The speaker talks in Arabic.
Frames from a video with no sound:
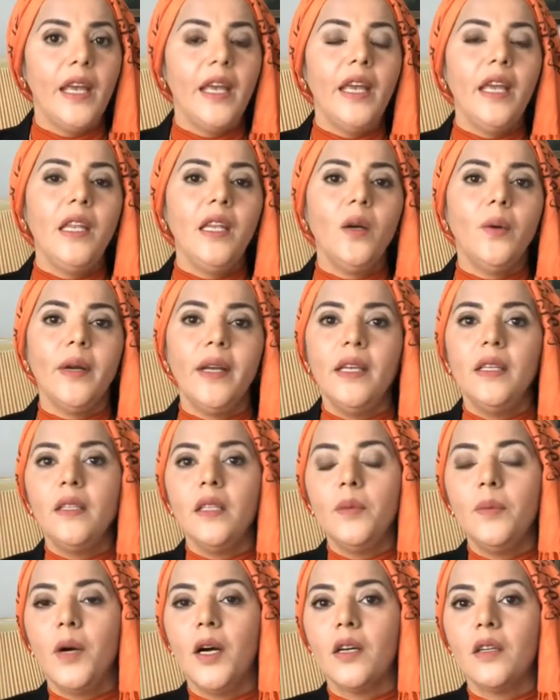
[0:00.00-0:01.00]
ايه نوعية
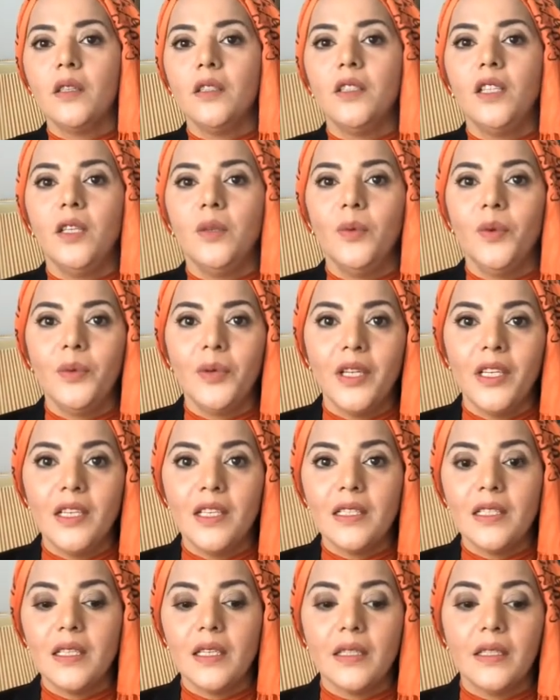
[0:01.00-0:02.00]
المهارات اللي ممكن
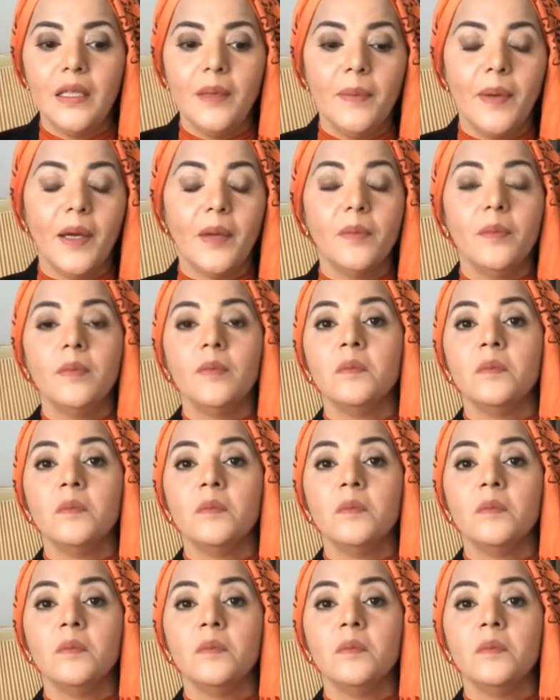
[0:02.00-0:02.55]
نستخدمها